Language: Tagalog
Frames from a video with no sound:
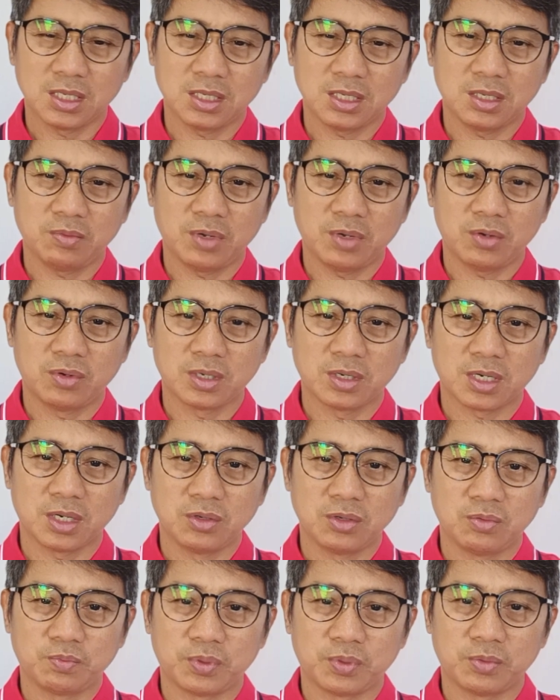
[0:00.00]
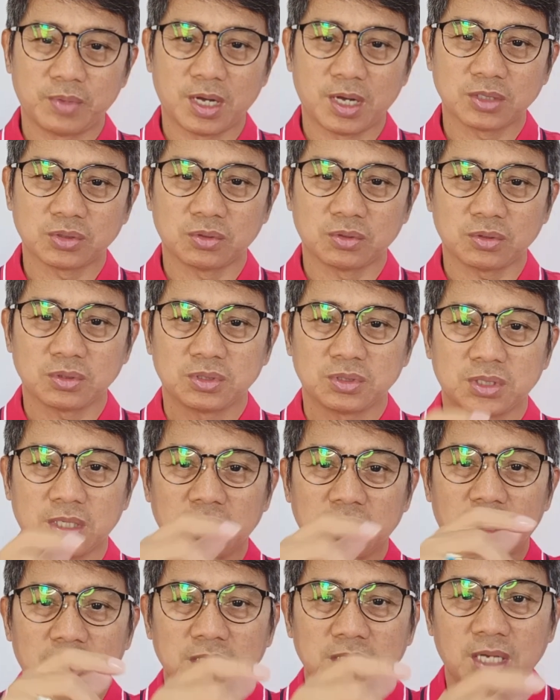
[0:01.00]
naman wag kayong pumasok sa
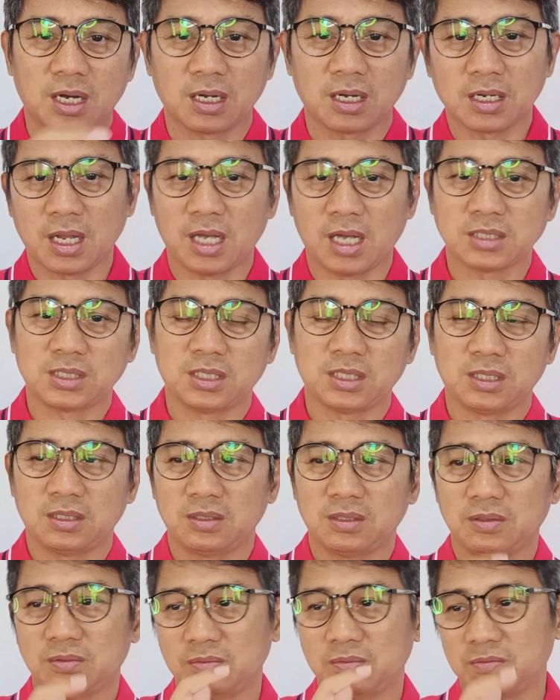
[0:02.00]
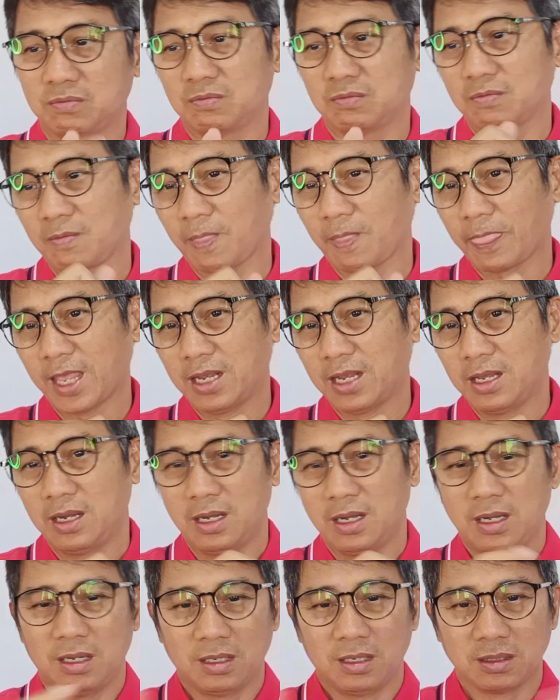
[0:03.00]
ganyang klasing
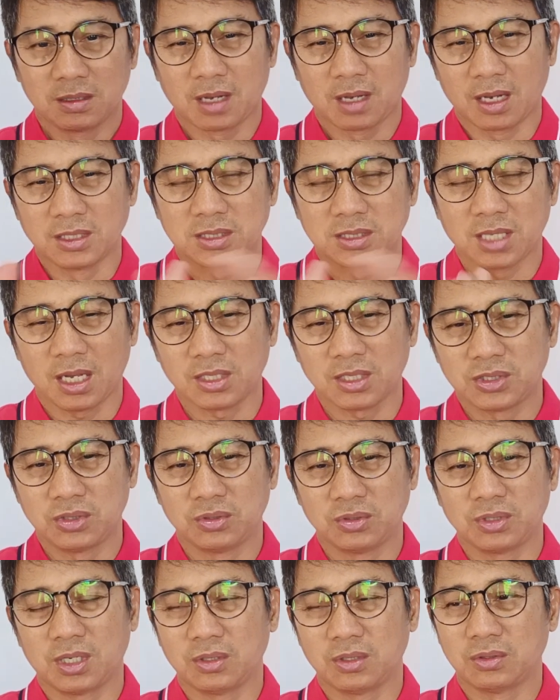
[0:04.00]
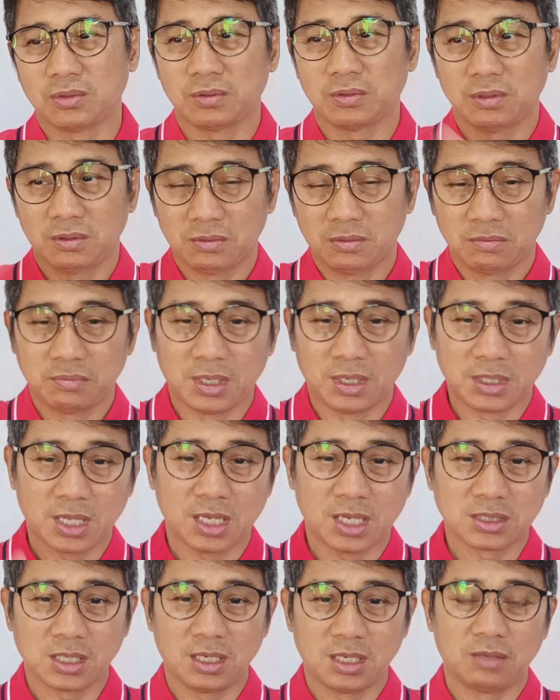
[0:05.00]
transaksyon ano pag
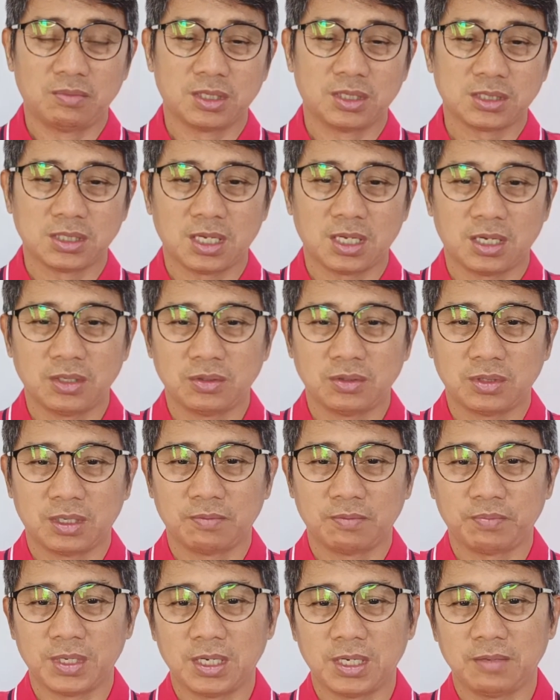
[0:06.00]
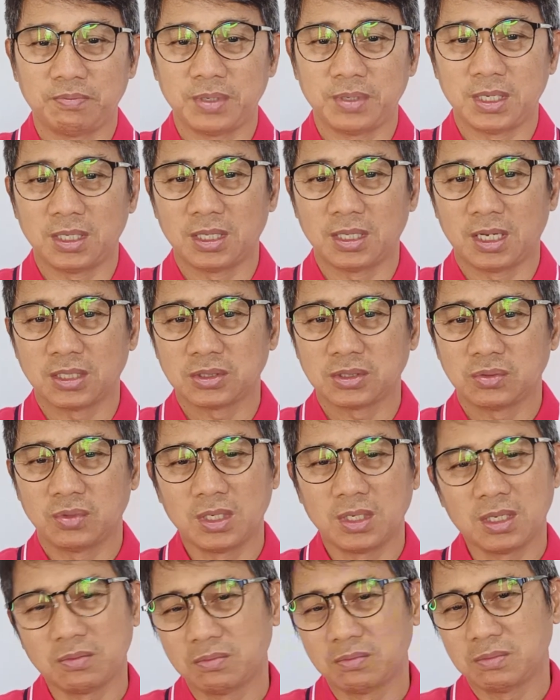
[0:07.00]
nasa labas na kayo ng Pilipinas.
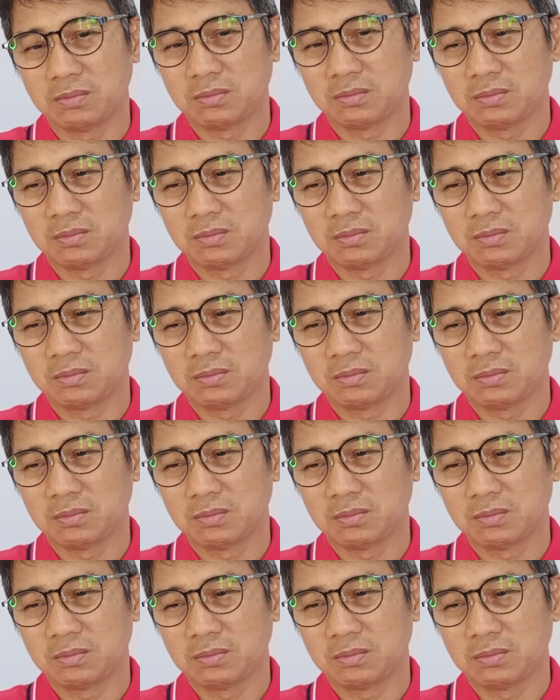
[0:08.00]
Walang